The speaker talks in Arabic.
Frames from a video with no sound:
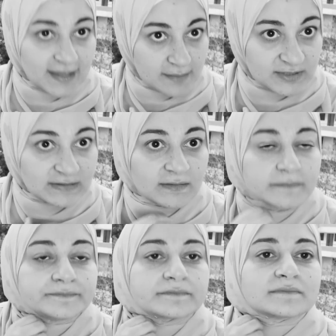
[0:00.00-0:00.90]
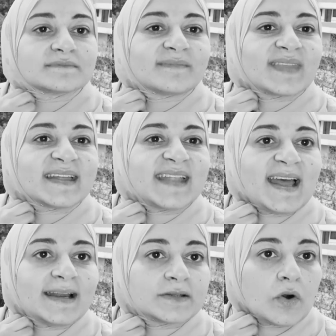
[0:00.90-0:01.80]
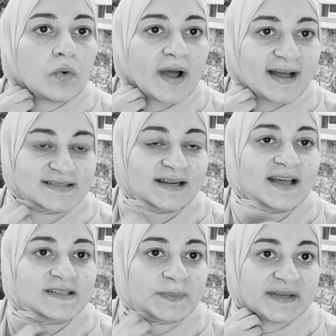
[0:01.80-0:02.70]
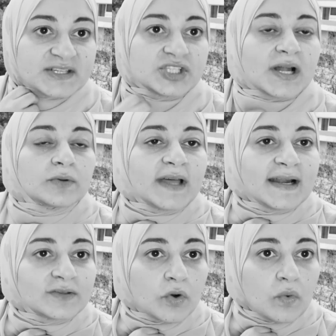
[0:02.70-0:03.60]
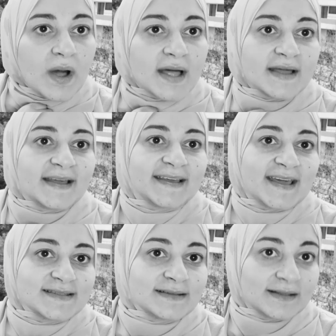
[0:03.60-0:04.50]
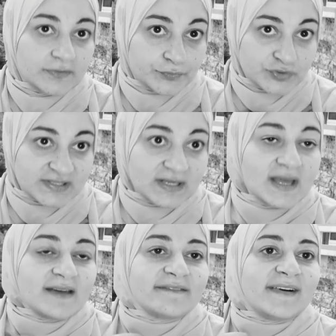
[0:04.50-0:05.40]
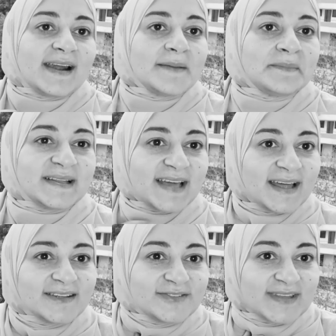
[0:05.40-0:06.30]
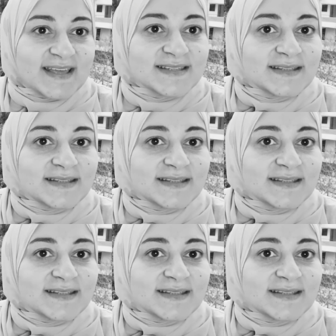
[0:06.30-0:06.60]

جامد دخلت جوه حصل لها اسبيريشن او دخلت جوه الجهاز التنفسي فلما دخلت في الجهاز